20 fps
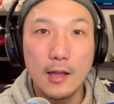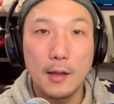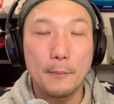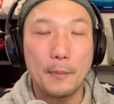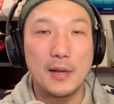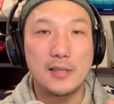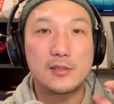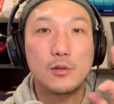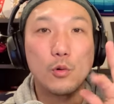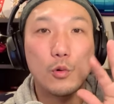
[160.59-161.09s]

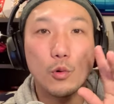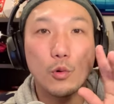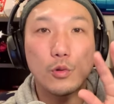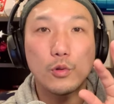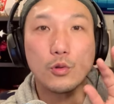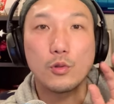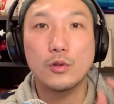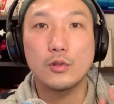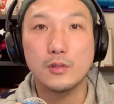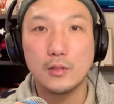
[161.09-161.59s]

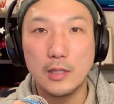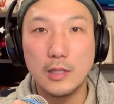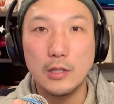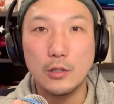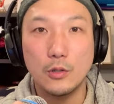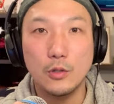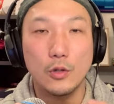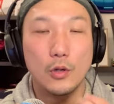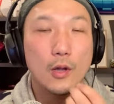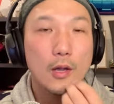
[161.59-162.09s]
パソコンの
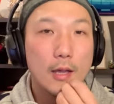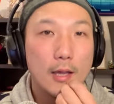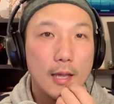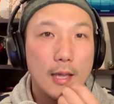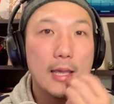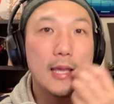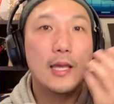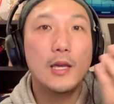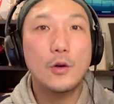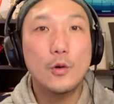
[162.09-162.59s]
スキル、
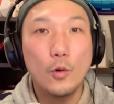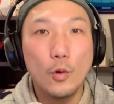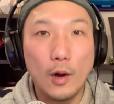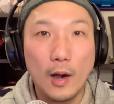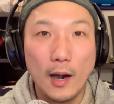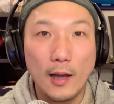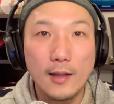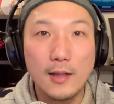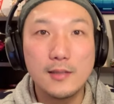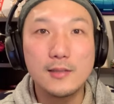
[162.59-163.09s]
英語を
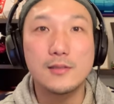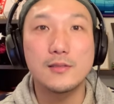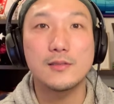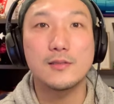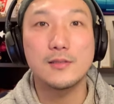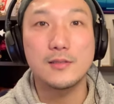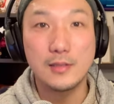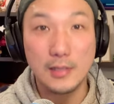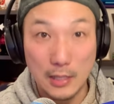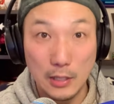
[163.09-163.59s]
話す
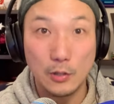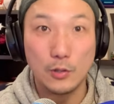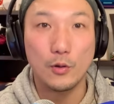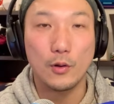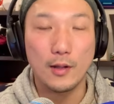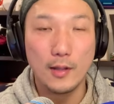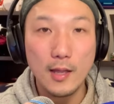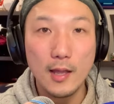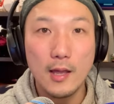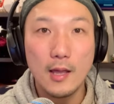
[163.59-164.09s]
スキルと
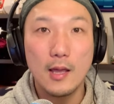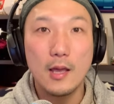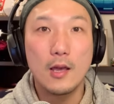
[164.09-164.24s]
かね、